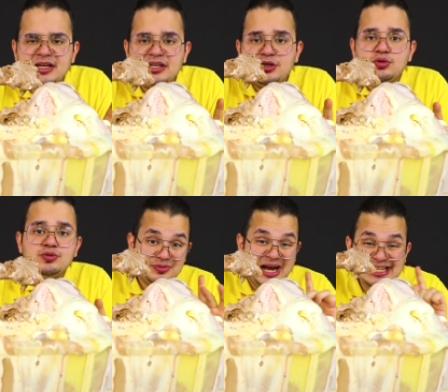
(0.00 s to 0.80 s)

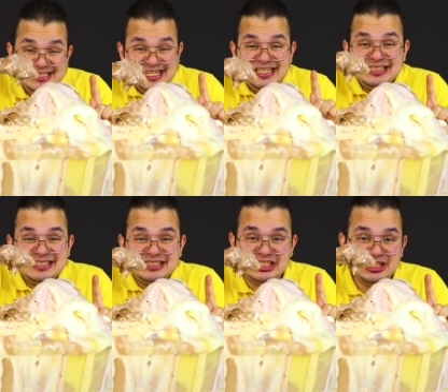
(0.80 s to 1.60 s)
كيلو 10 لتر
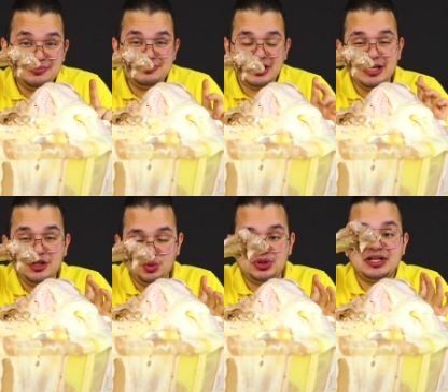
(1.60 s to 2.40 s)
ايس كريم
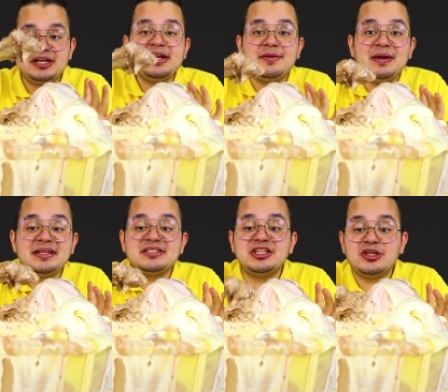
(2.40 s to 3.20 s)
تخيلوا ترى الرقم
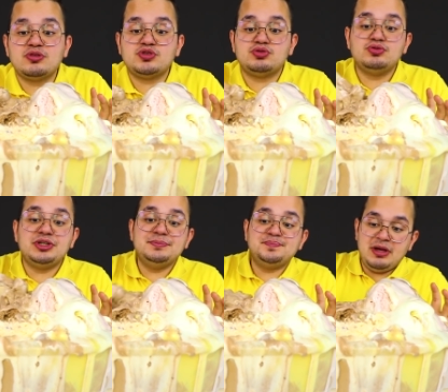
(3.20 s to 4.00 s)
هذا جدا
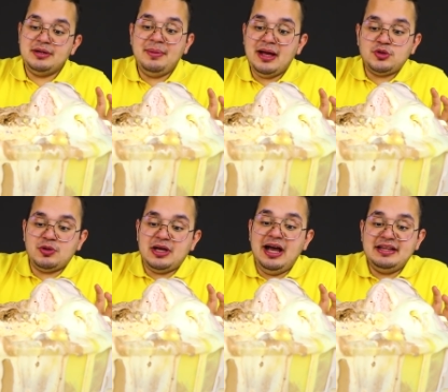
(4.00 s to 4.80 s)
اسطوري يعني ما
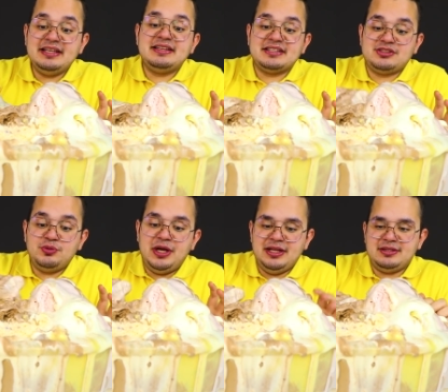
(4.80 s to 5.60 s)
اتوقع احد يقدر
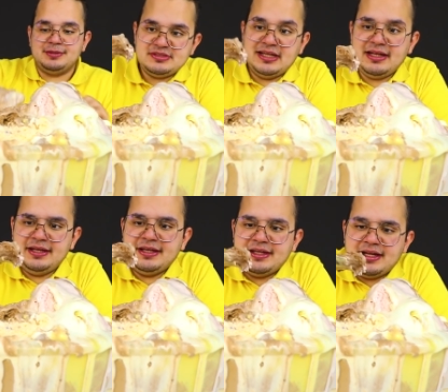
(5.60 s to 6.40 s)
يسويه حتى بس الله
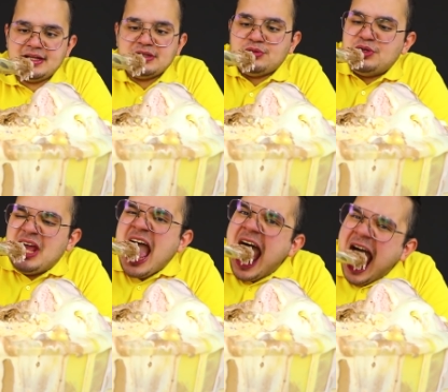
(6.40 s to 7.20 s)
يعين يعني ادعوا لي